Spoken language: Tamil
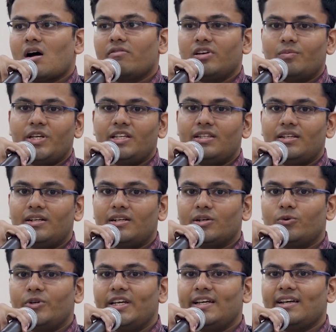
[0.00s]
அவர் மீது
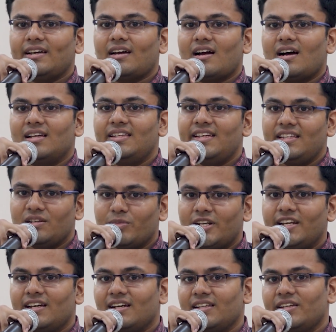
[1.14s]
இருக்கக்கூடிய அதீத
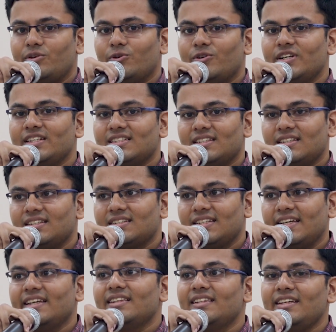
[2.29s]
மரியாதையோடு
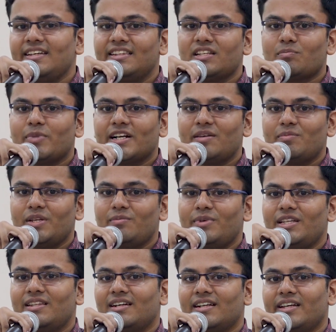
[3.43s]
சேர்ந்து இந்த படைப்பின்
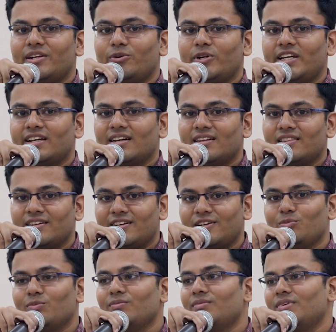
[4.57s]
மீதான என்னுடைய
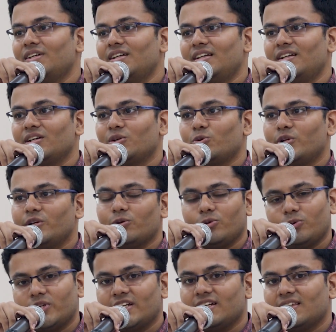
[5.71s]
கருத்துக்களும் இருக்கக்கூடிய ஒரு
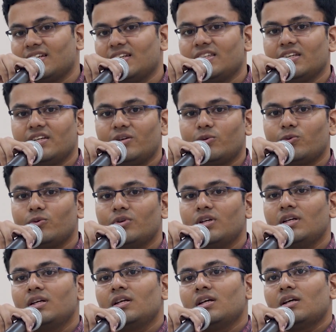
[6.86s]
உரையாக தான் இது இருக்கும்
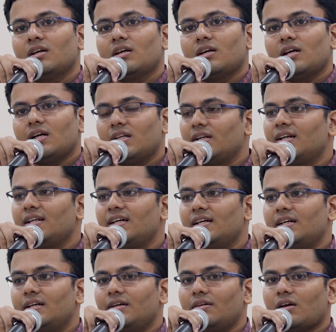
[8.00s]
அதனால்
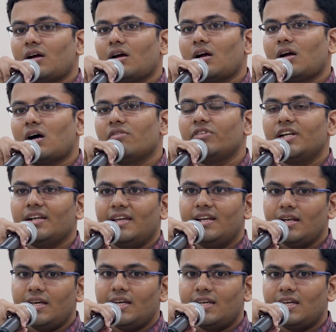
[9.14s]
அவர்
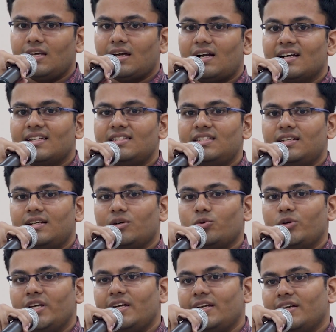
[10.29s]
இன்னைக்கு
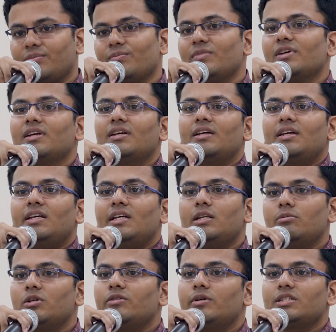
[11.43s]
அடைஞ்சிருக்கக்கூடிய இடம்
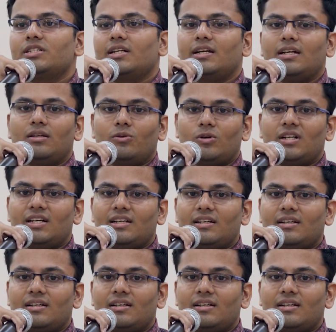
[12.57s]
இருபது வருஷங்களுக்குள்ள